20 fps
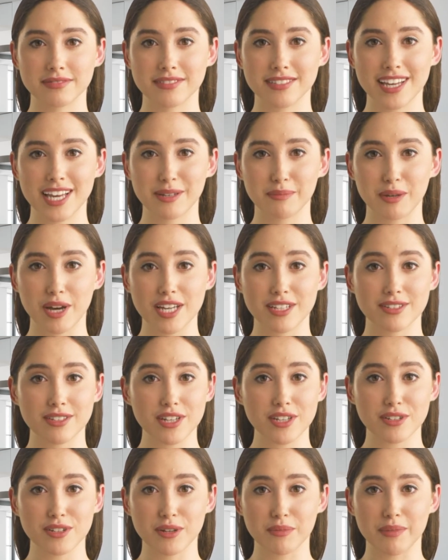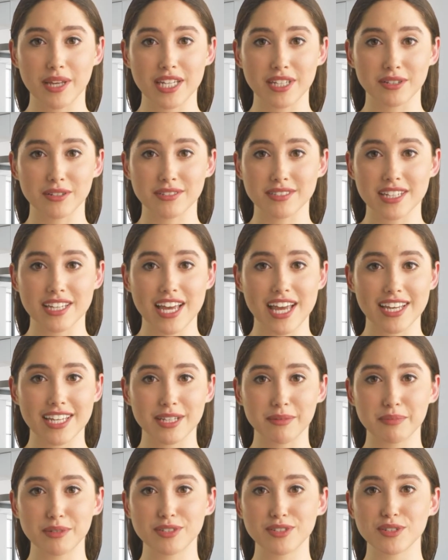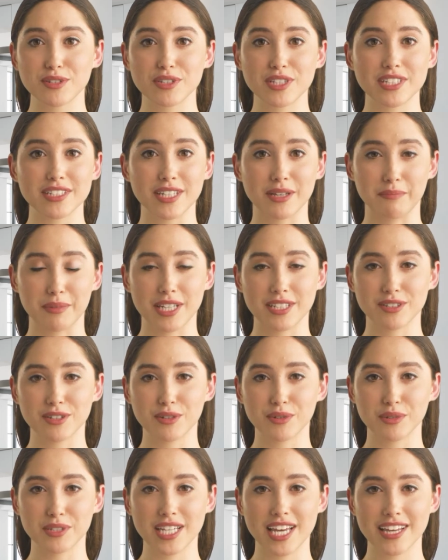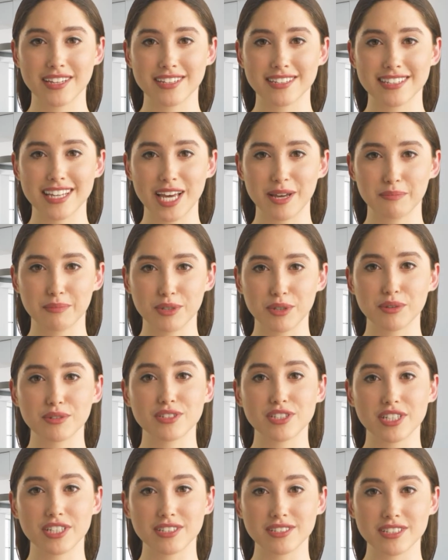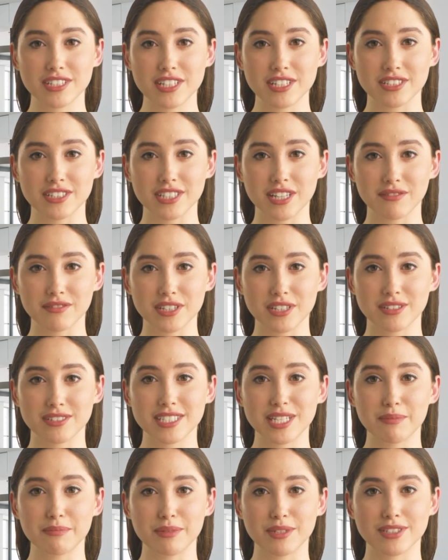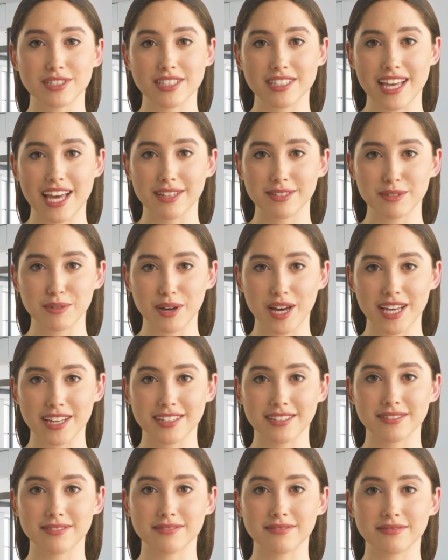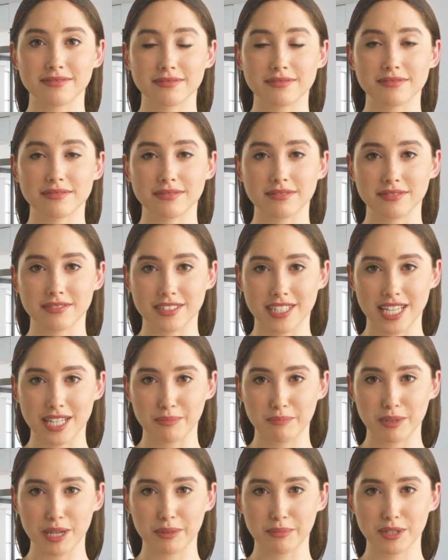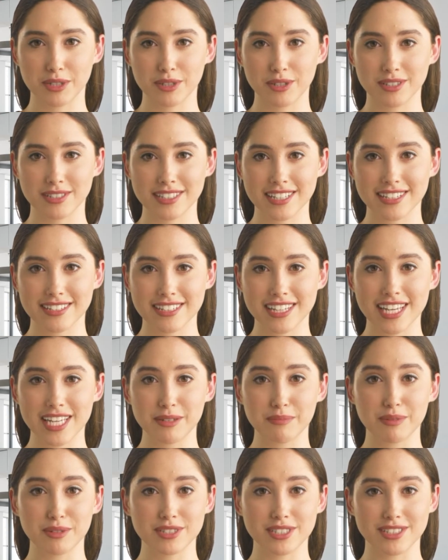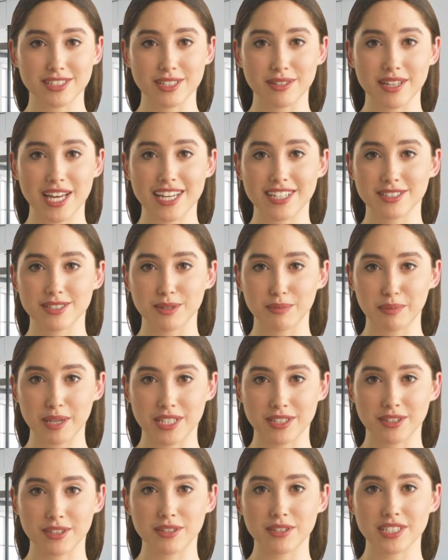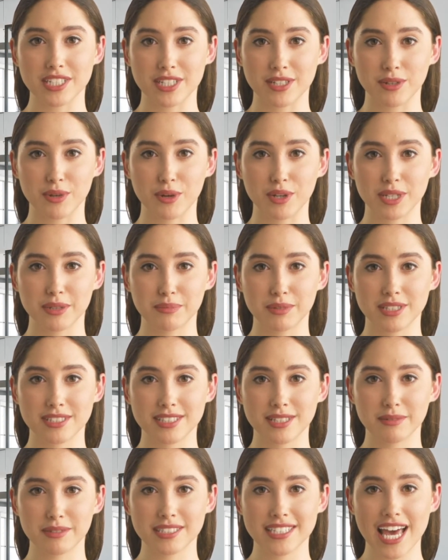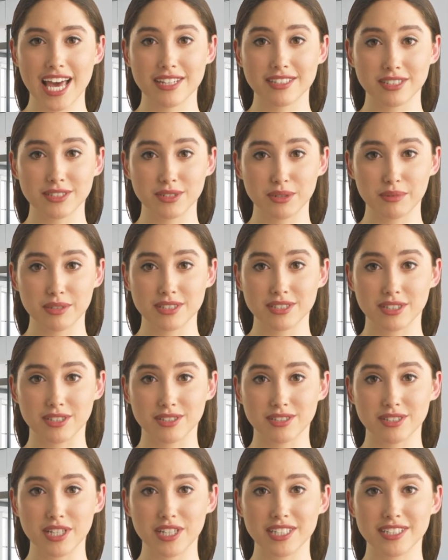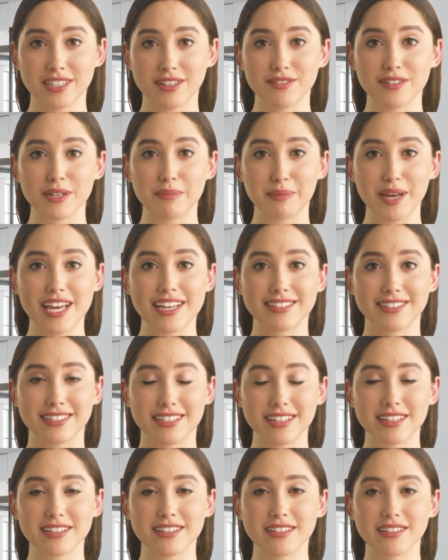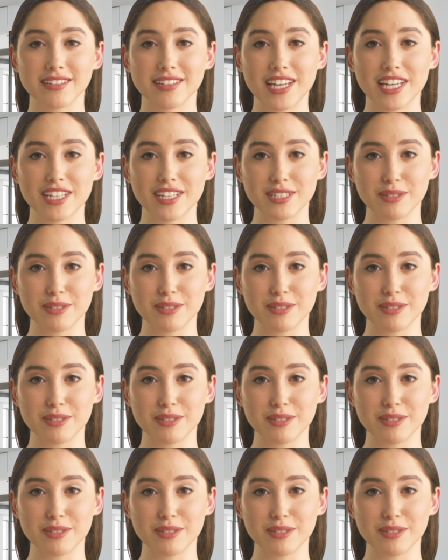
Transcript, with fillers: Riguardo a come allontanare i piccioni dal balcone, ad esempio, ce ne sono di davvero semplici da attuare. Il primo consiste nel posizionare sul balcone o in prossimità di dove sono soliti fermarsi degli